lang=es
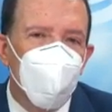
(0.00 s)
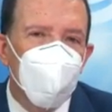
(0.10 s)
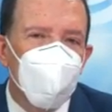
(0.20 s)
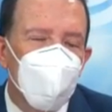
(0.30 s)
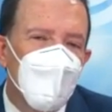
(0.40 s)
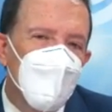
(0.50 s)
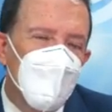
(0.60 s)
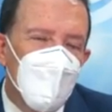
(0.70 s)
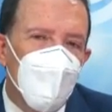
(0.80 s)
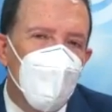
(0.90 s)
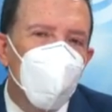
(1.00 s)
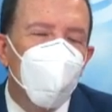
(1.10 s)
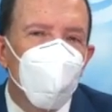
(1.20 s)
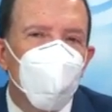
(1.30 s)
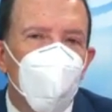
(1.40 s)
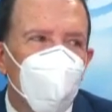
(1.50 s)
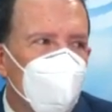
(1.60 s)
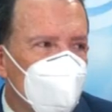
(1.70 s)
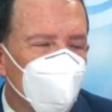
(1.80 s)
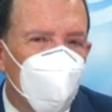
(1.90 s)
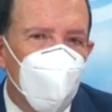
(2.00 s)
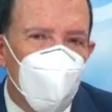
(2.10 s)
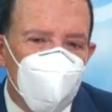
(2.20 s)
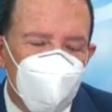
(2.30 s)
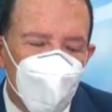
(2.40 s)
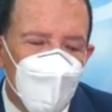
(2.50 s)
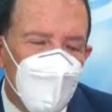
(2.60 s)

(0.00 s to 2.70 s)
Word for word: mes a 2 millones de familias.